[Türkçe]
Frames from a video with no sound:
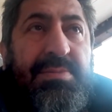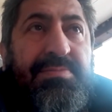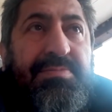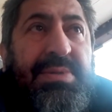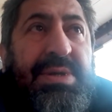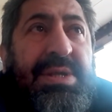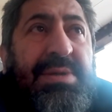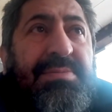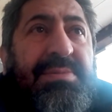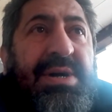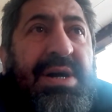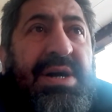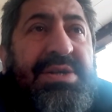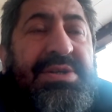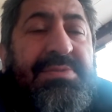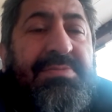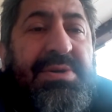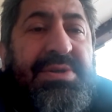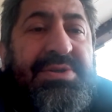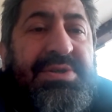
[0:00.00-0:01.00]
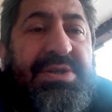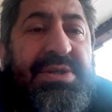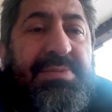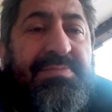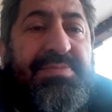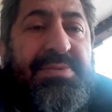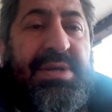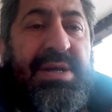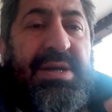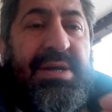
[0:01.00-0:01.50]
benim karşıma
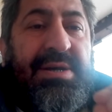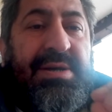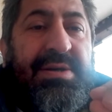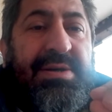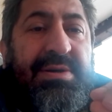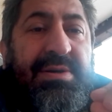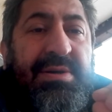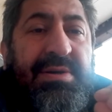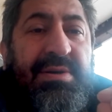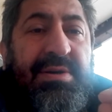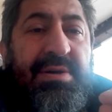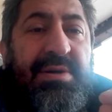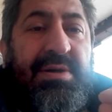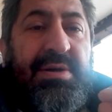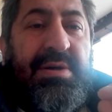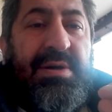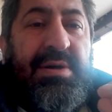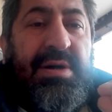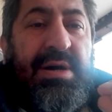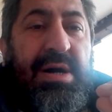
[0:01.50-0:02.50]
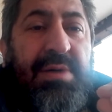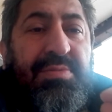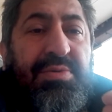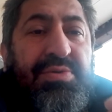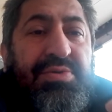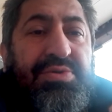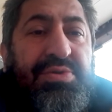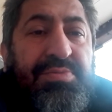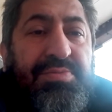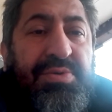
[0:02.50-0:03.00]
çıkıp da
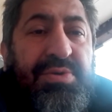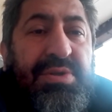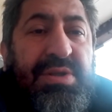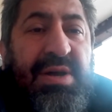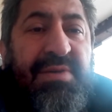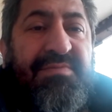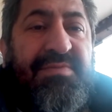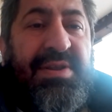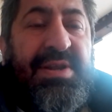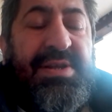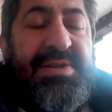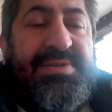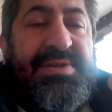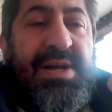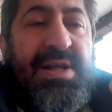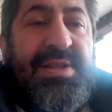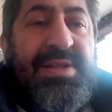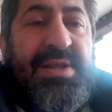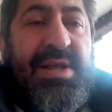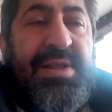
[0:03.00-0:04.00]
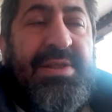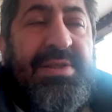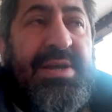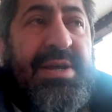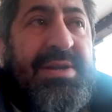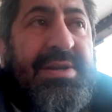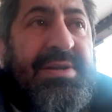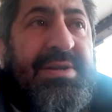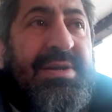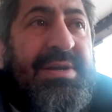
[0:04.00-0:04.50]
abuk subuk laflara
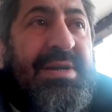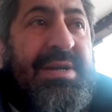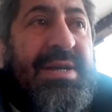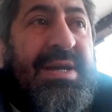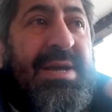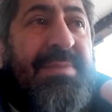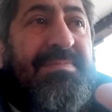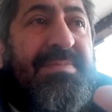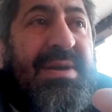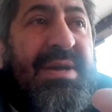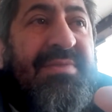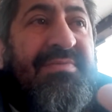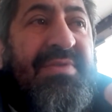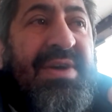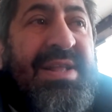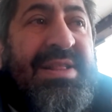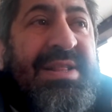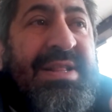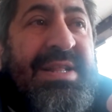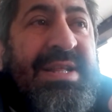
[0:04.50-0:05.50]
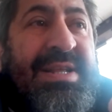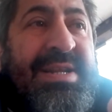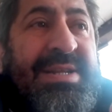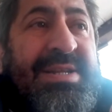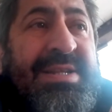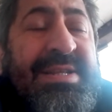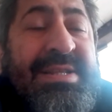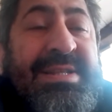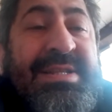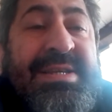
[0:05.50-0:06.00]
saldıranlar hep
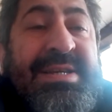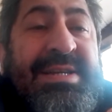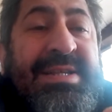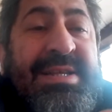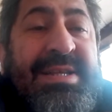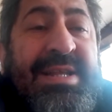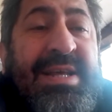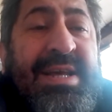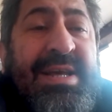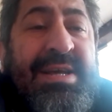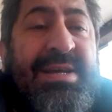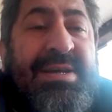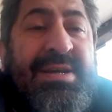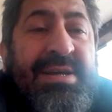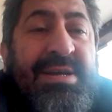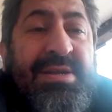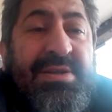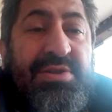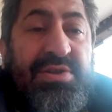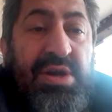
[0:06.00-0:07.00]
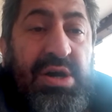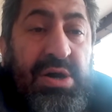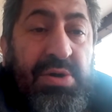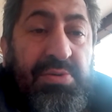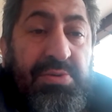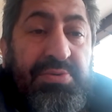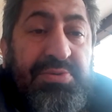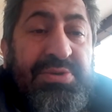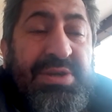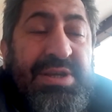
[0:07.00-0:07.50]
efendilerinin dinine
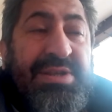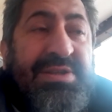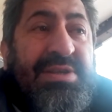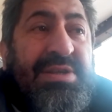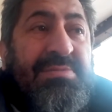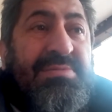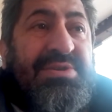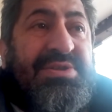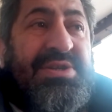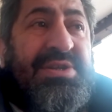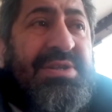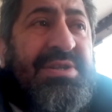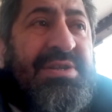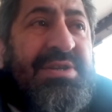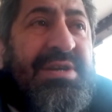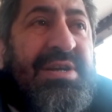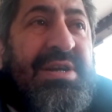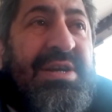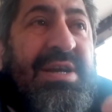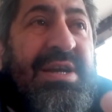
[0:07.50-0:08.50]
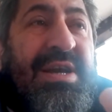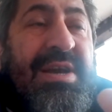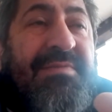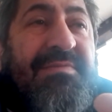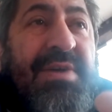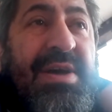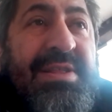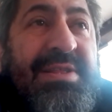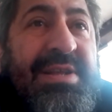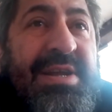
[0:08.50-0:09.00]
taarruz ettiğim için,
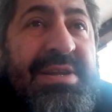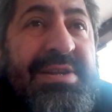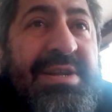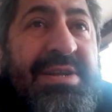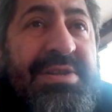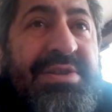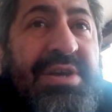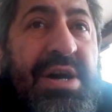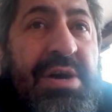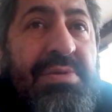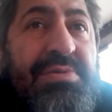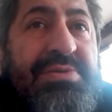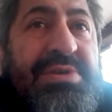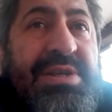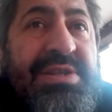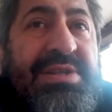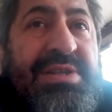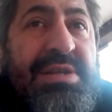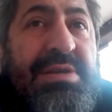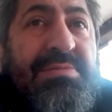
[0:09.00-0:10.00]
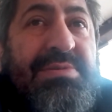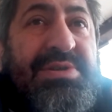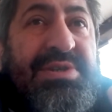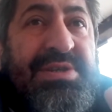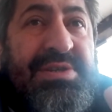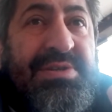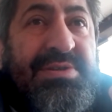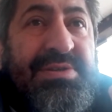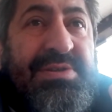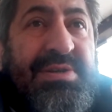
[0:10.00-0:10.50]
efendilerine taarruz ettiğim
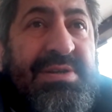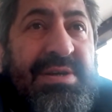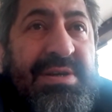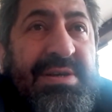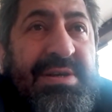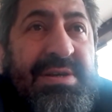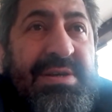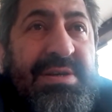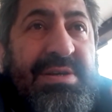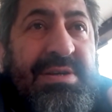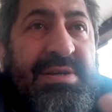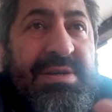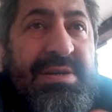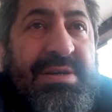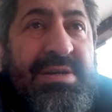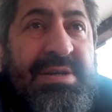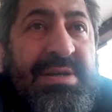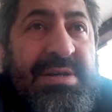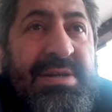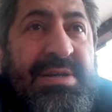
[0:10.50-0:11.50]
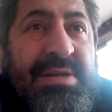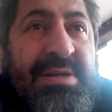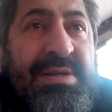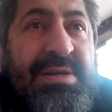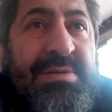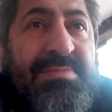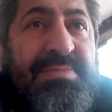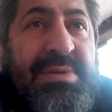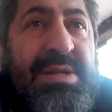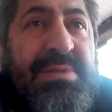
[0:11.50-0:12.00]
için e,
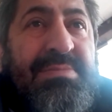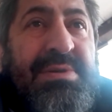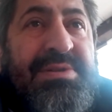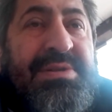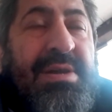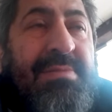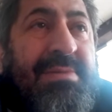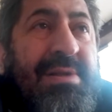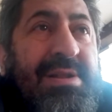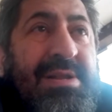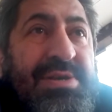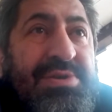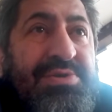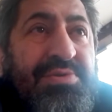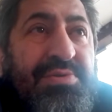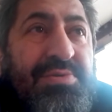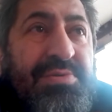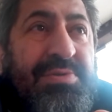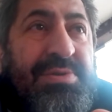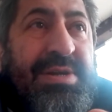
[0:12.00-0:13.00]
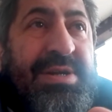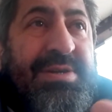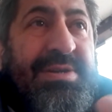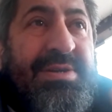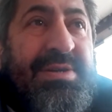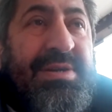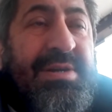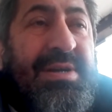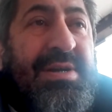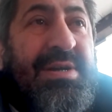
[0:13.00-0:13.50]
benimle tebelleş oldular.
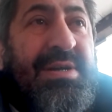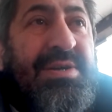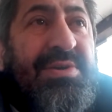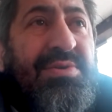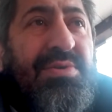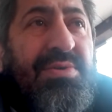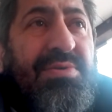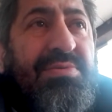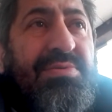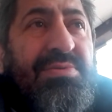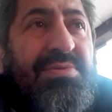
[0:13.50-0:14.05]
Yok